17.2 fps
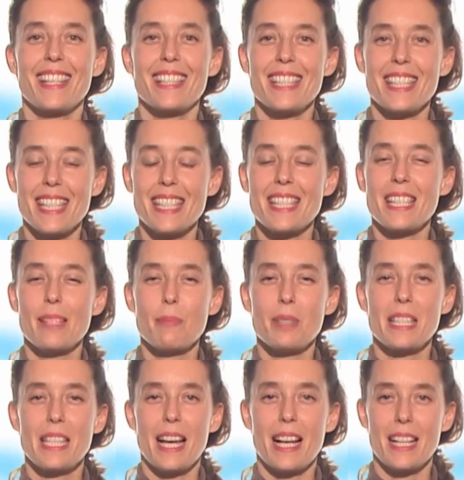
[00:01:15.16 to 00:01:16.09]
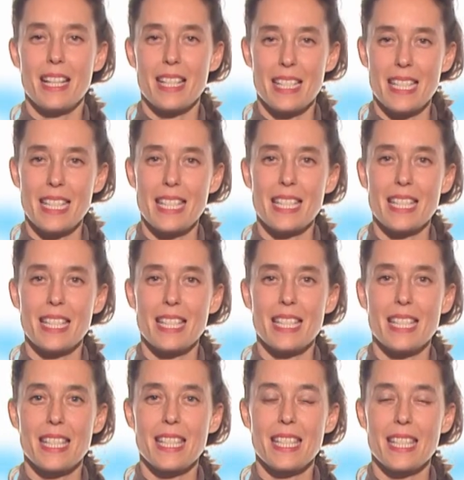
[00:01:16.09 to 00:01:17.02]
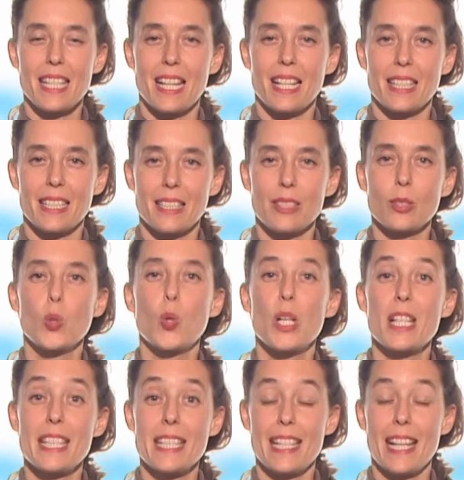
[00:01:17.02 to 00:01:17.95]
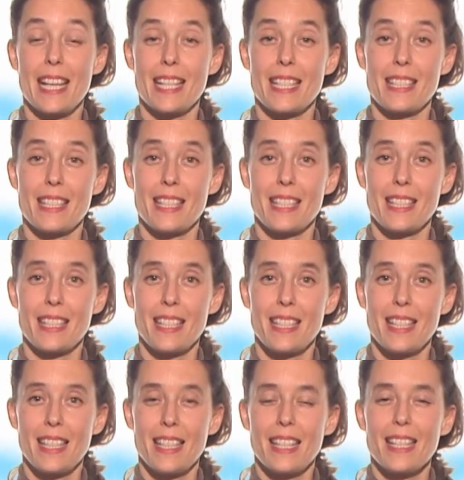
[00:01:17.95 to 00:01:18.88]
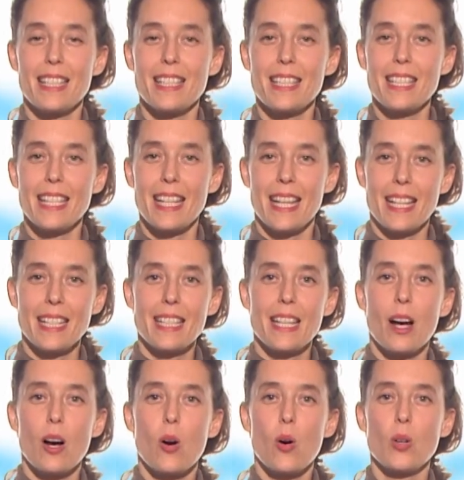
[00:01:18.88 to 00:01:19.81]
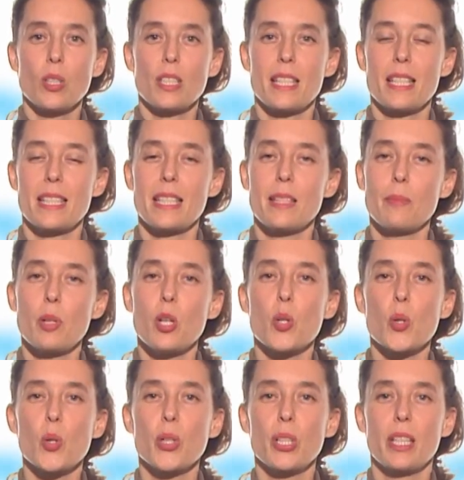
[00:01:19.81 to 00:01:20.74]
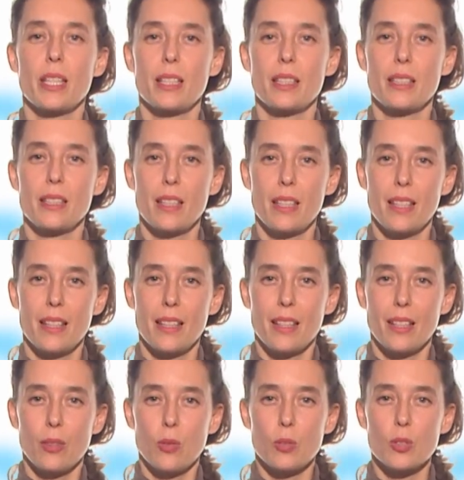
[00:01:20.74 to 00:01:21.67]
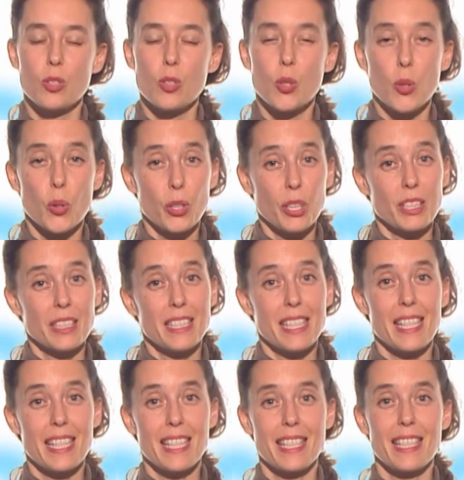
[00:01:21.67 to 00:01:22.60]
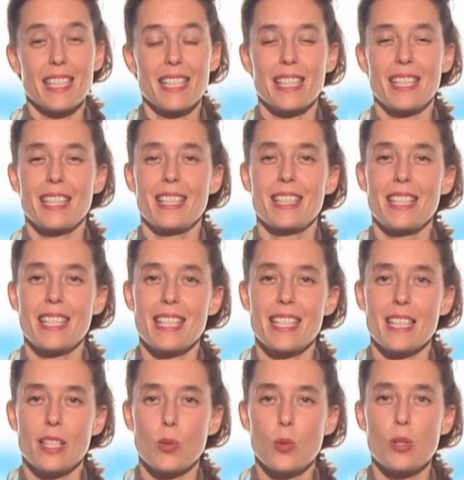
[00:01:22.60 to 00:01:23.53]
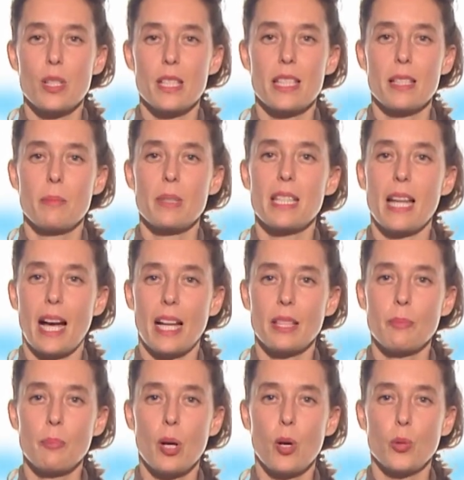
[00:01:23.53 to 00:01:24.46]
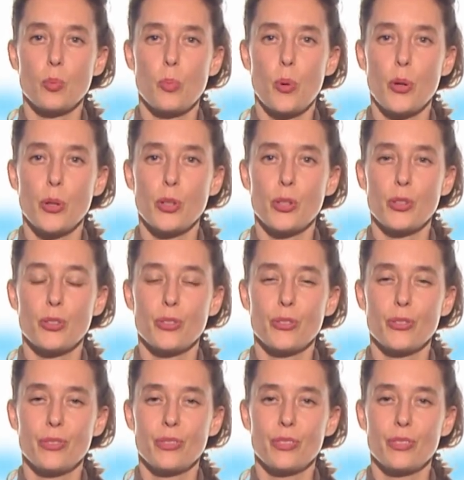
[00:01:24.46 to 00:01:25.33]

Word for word: Dieses Seminar richtet sich an Kursleiter, die gerne auch das Thema Rücken und Rückentraining in ihre Kurse mit einbauen möchten